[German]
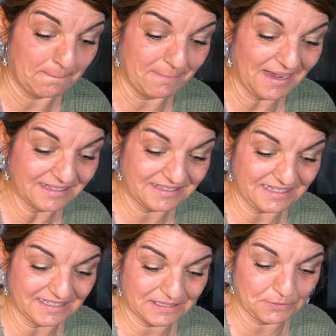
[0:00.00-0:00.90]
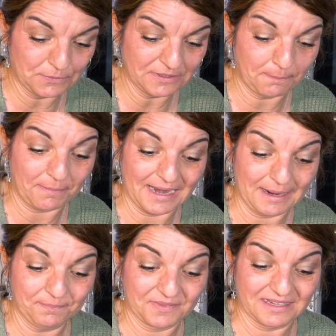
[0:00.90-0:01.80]
Macht es gut,
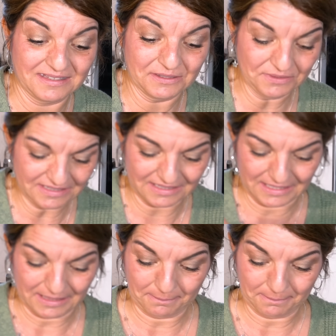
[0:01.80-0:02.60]
bleibt gesund.